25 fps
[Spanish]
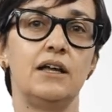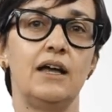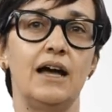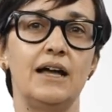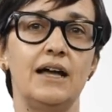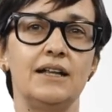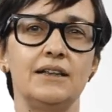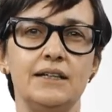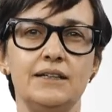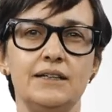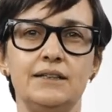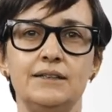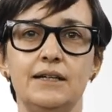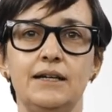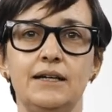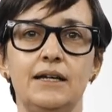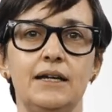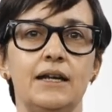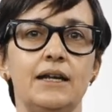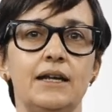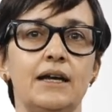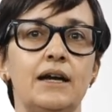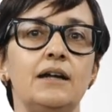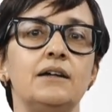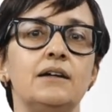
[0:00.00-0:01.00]
antes
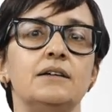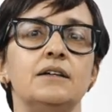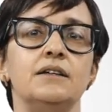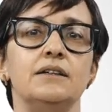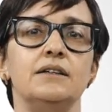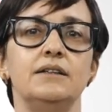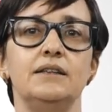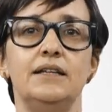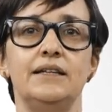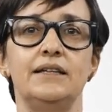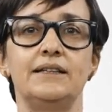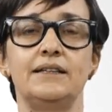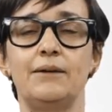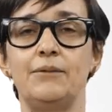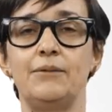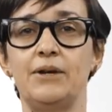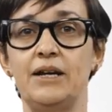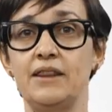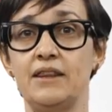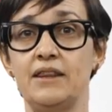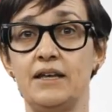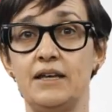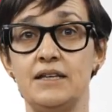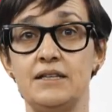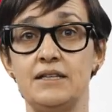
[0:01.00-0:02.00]
siquiera de
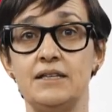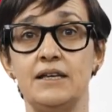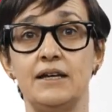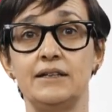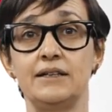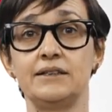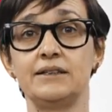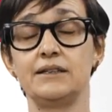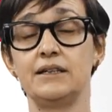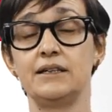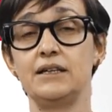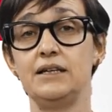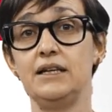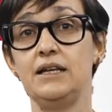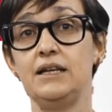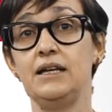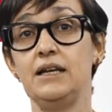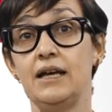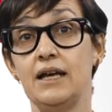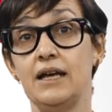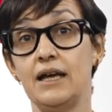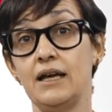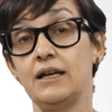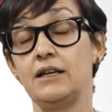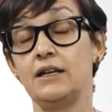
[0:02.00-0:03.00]
saber de ellas y
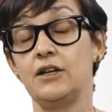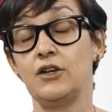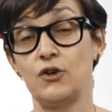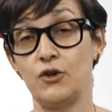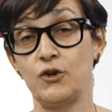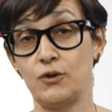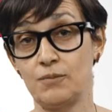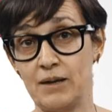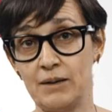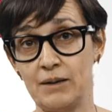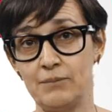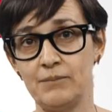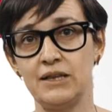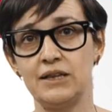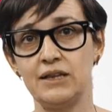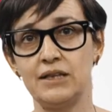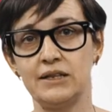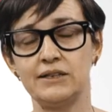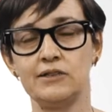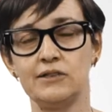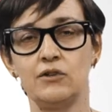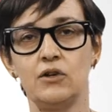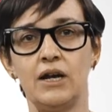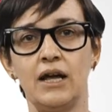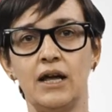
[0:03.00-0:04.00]
que normalmente
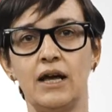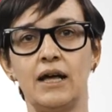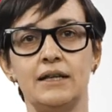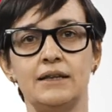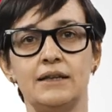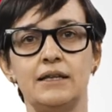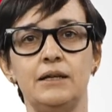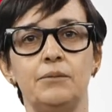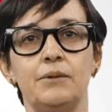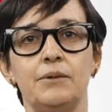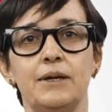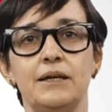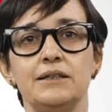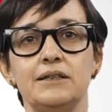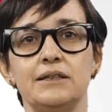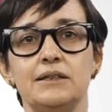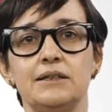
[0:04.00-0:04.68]
son negativas.